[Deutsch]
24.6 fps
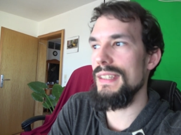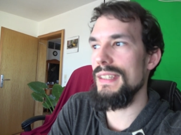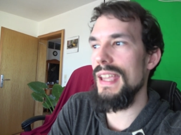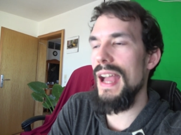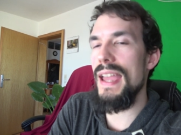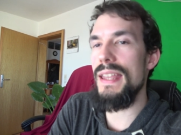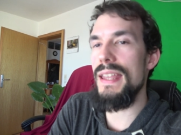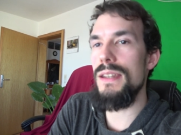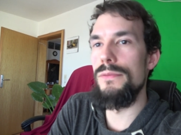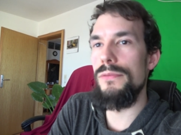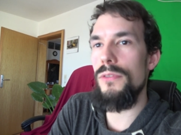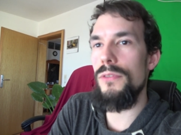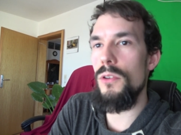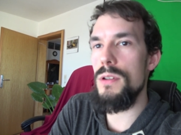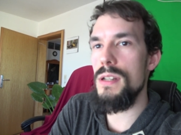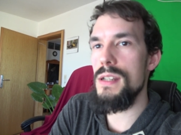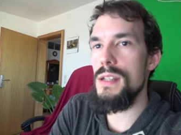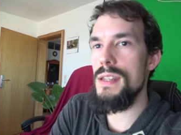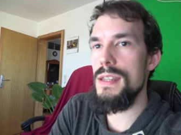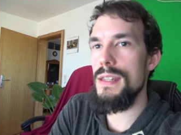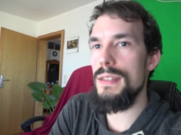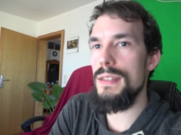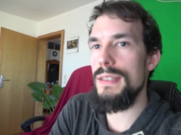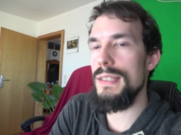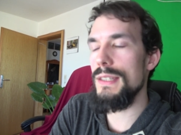die eine Folge
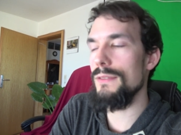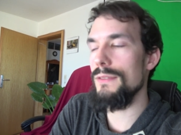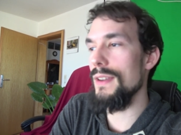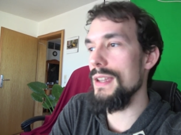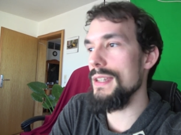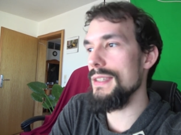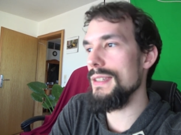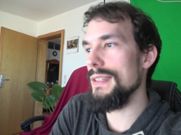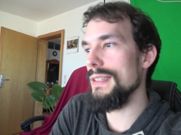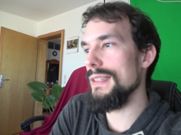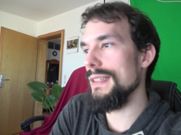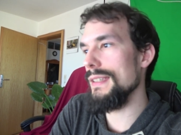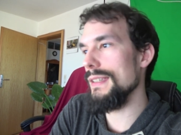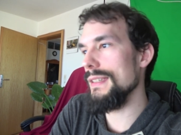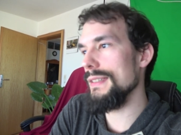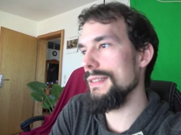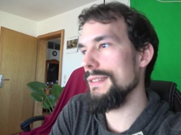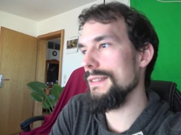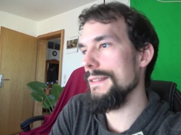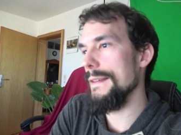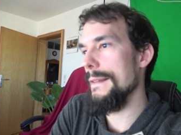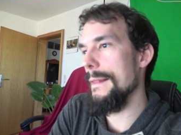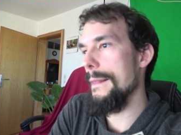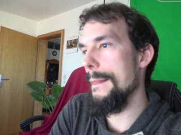nicht, die zweite geht.